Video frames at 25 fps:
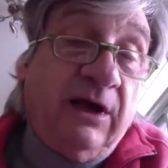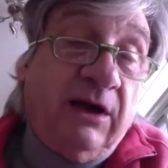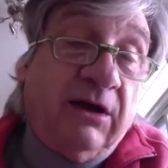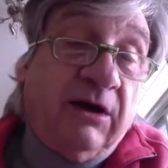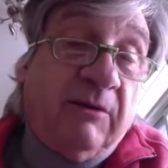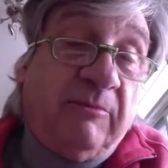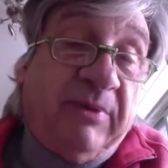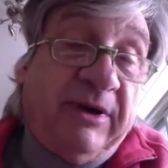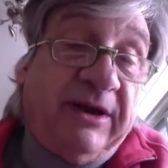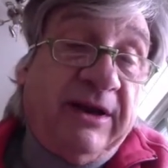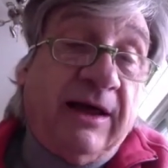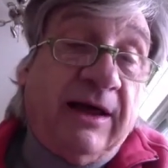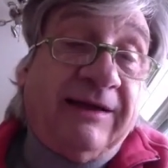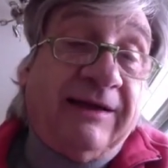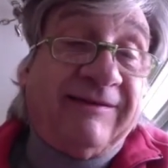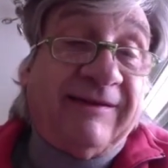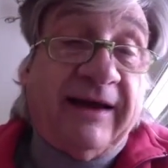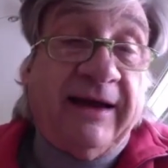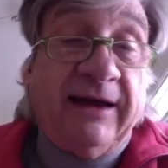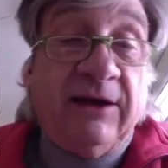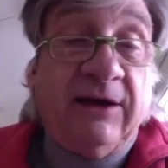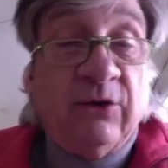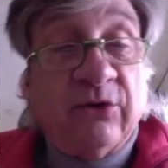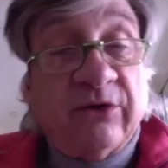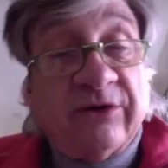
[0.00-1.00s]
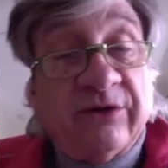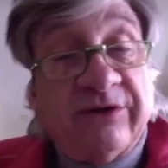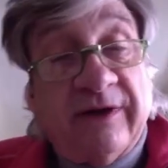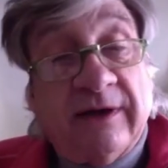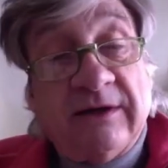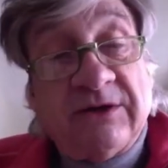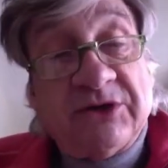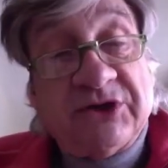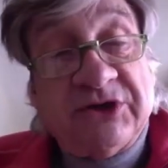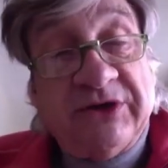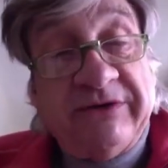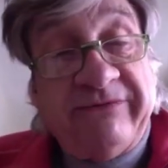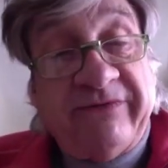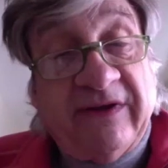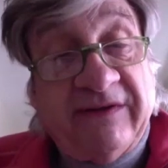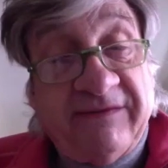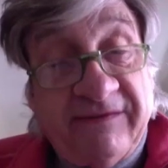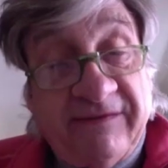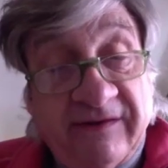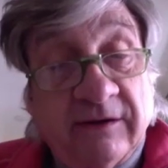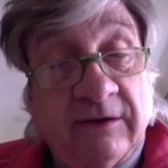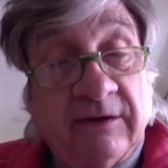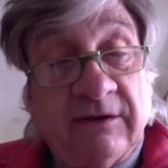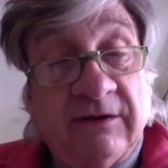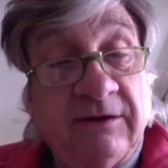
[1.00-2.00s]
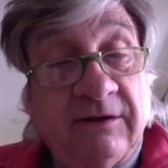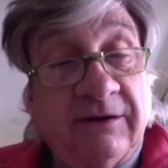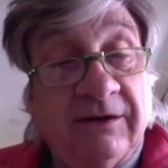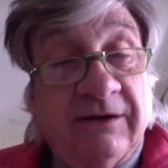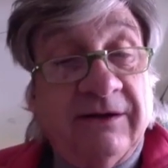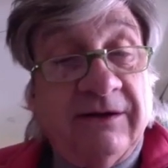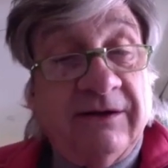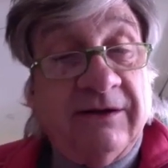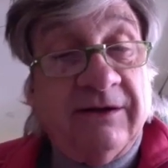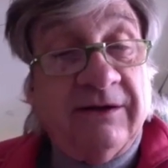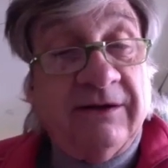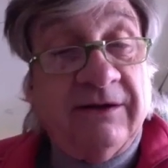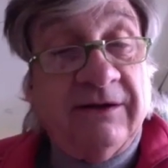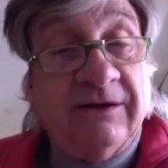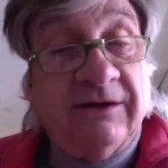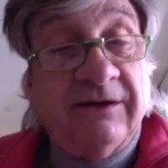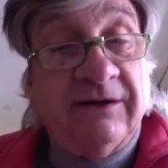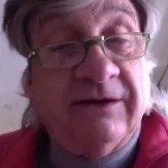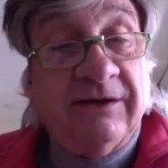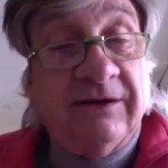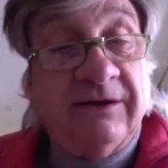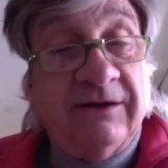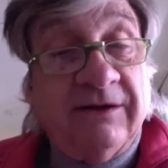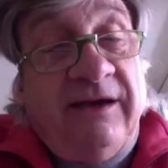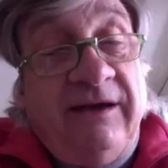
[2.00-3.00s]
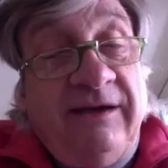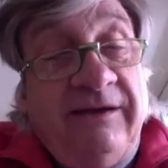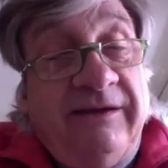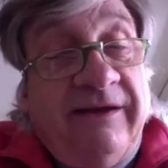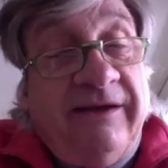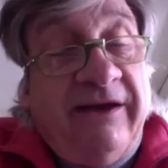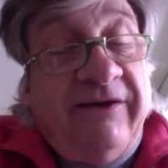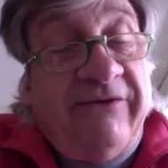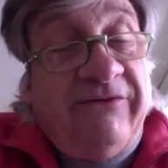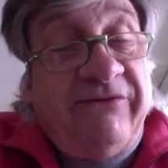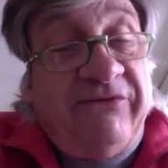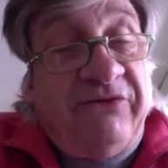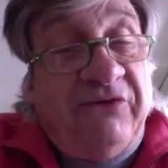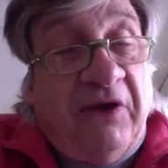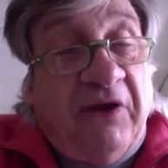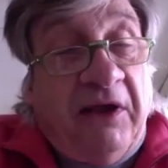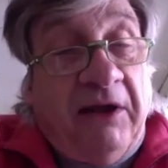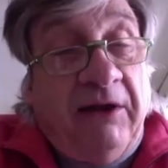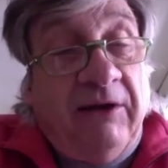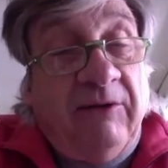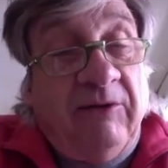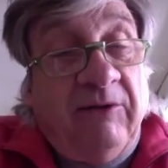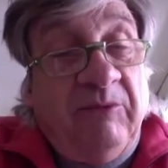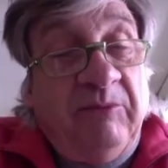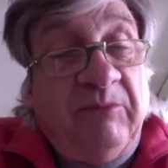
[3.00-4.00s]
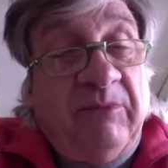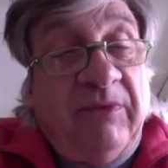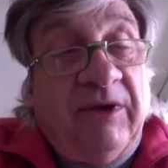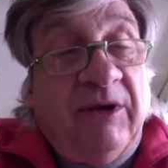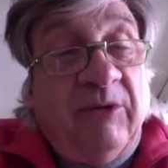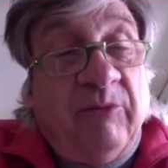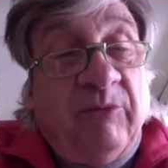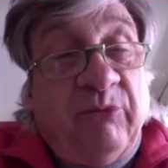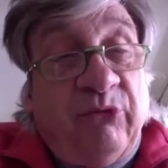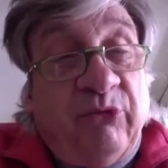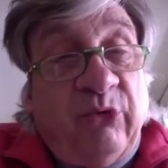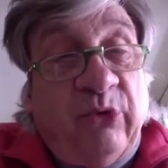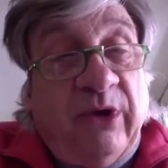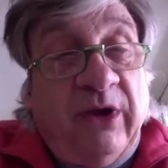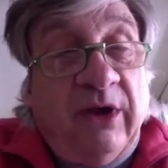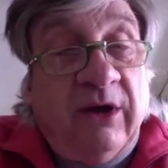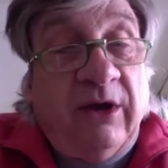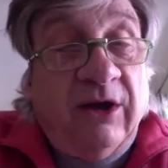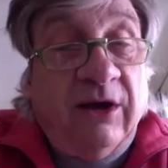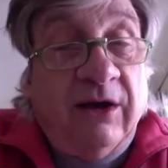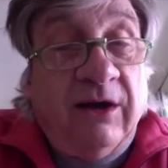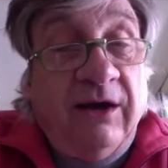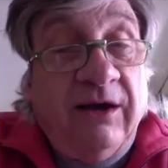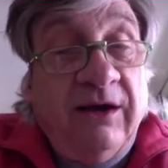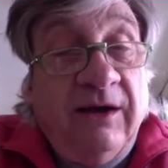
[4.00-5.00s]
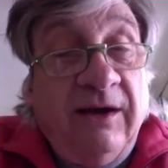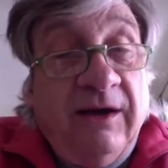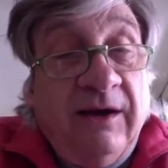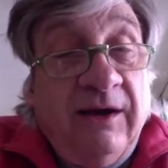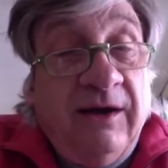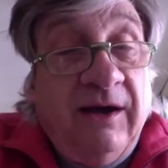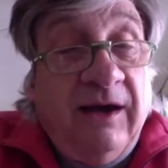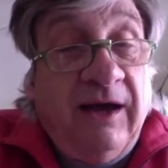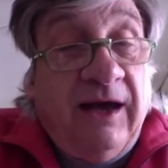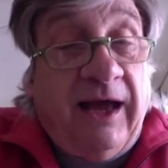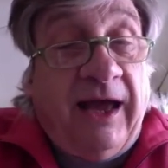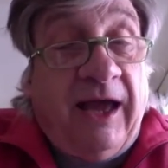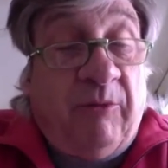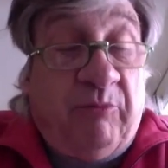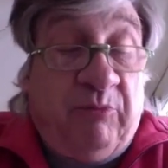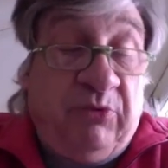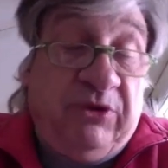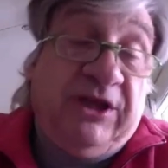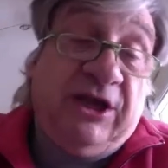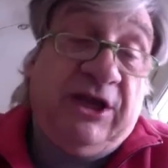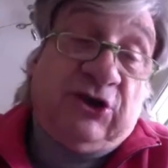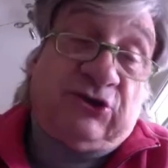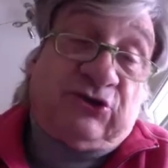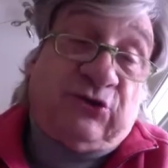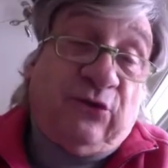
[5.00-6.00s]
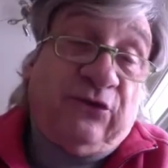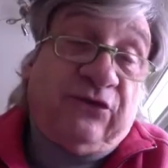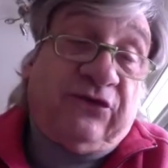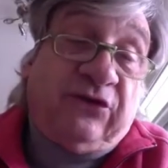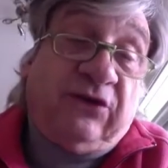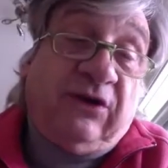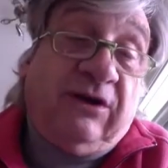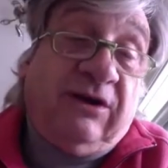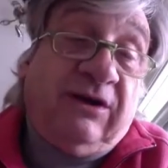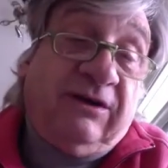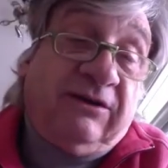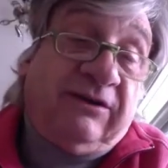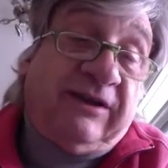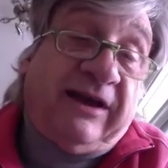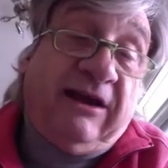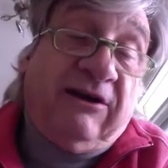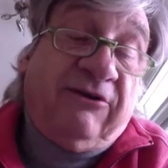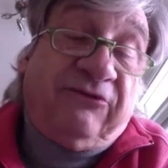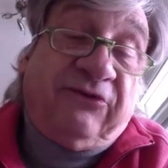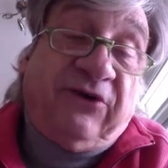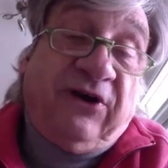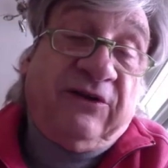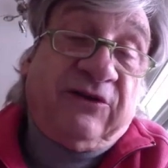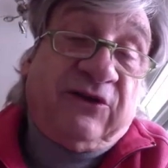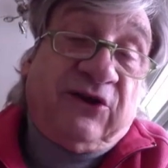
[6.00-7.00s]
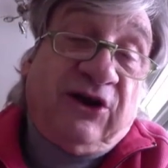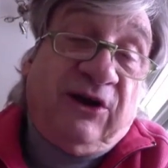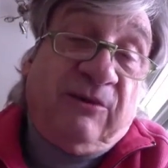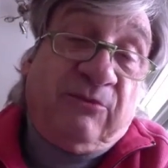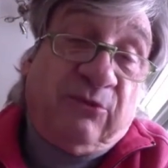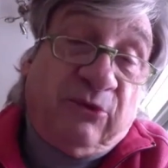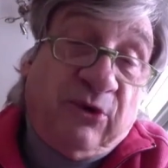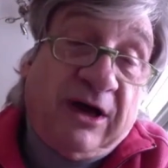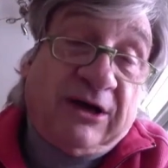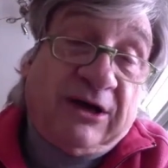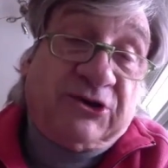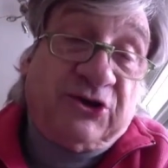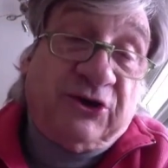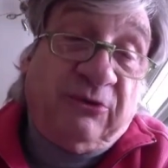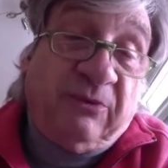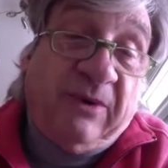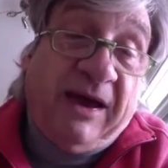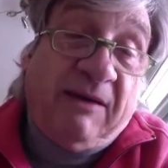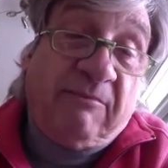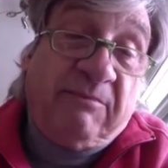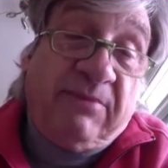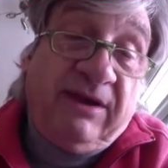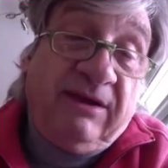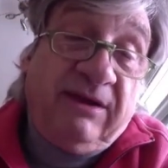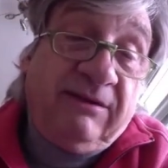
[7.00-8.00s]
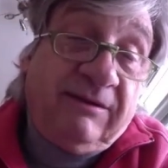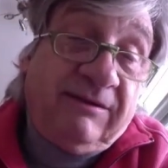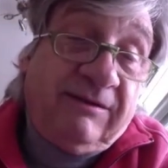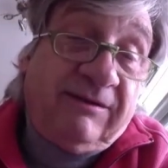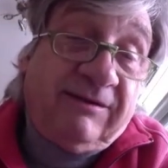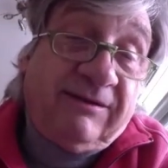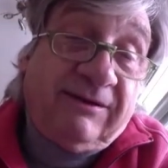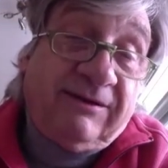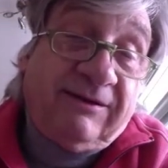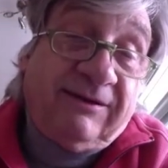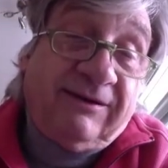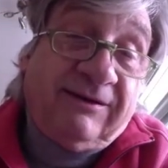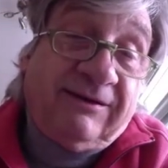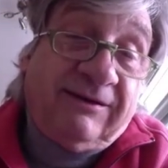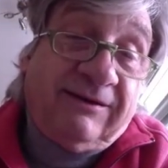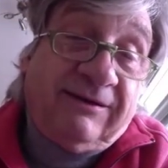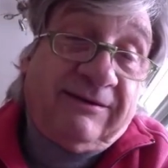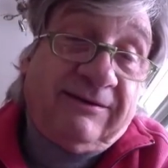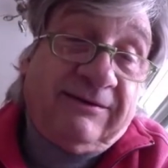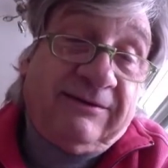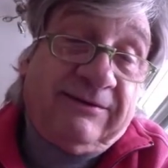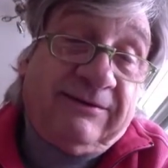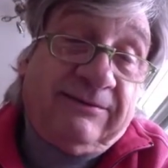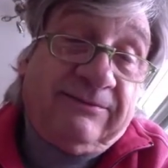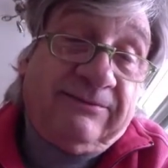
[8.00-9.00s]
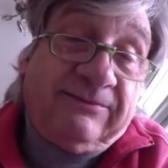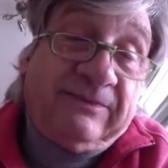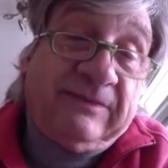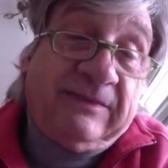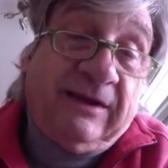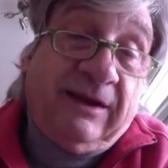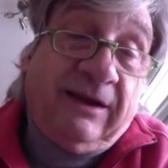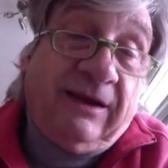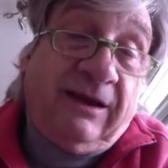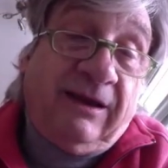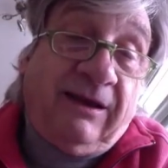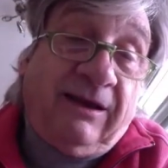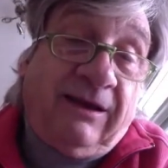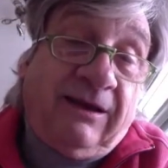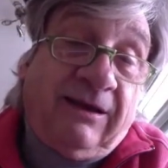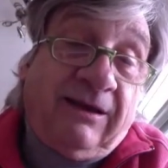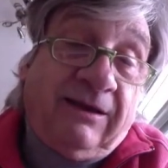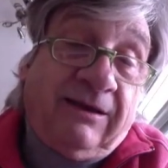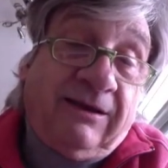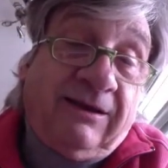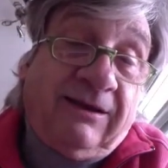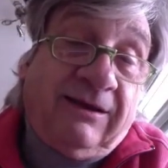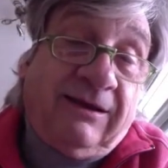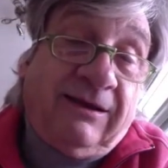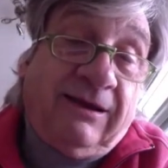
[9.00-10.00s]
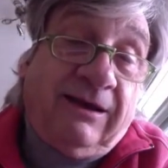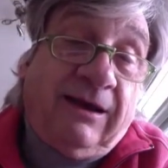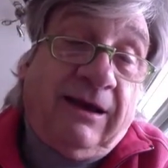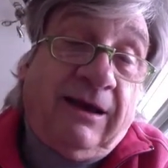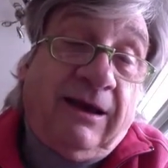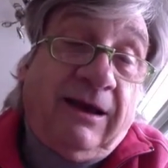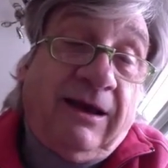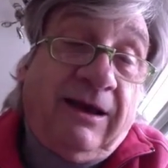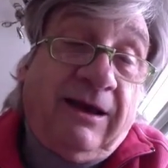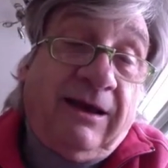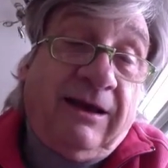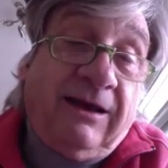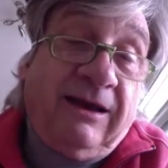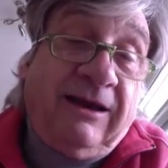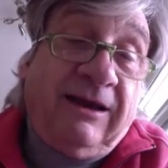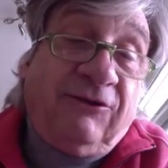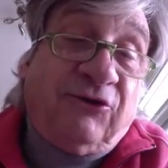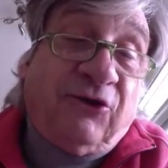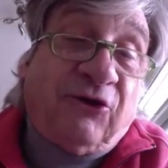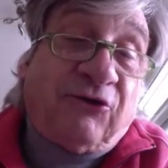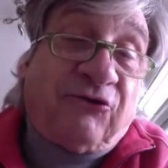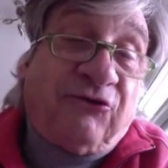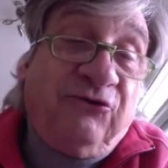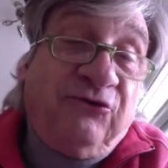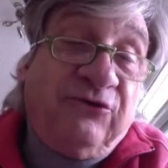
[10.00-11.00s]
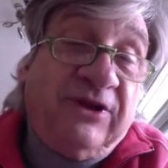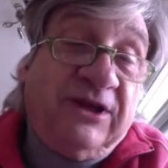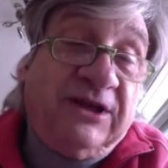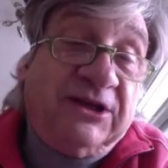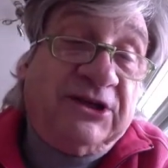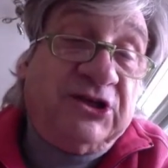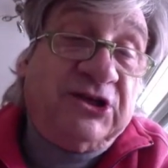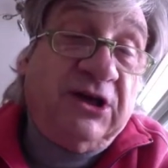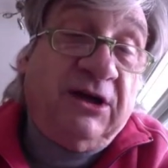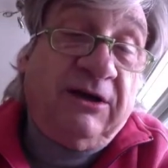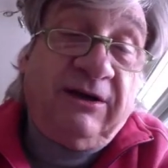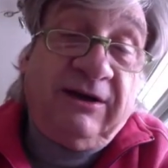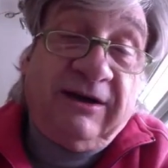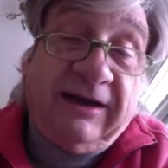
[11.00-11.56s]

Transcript: Alors pendant très longtemps, j'ai fait ça dans les séries, des films, et puis et puis des choses euh, très le fun comme Roger Rabbit euh, ben et, les Tortues Ninja.